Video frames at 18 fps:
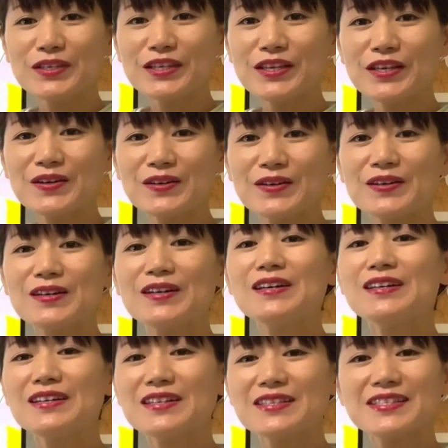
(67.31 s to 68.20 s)
気予報を
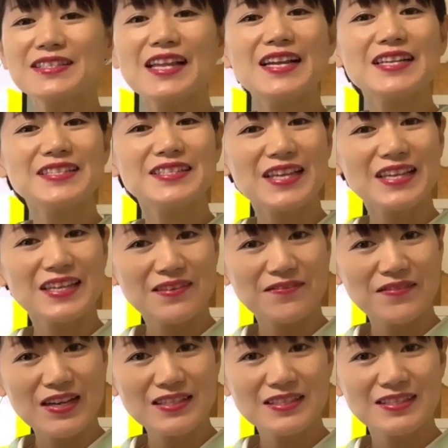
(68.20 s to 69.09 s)
お伝えしていき
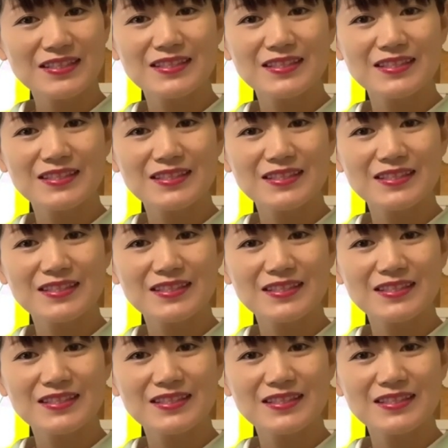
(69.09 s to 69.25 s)
ます